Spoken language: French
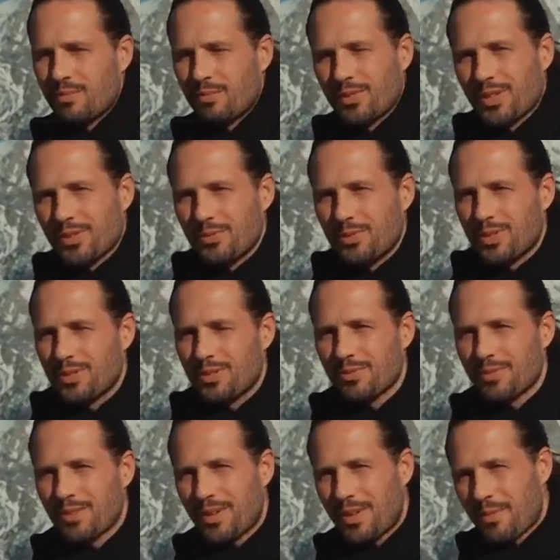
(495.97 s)
mon
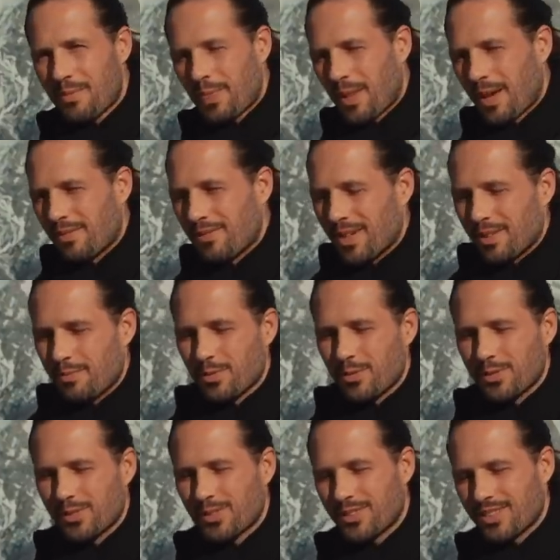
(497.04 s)
intuition, avec mon
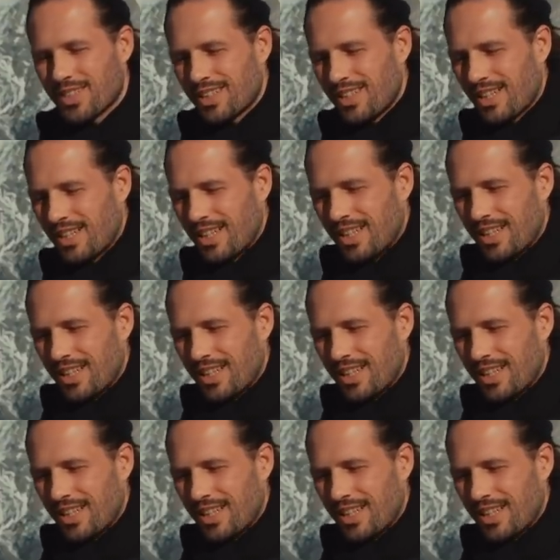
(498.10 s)
ressenti.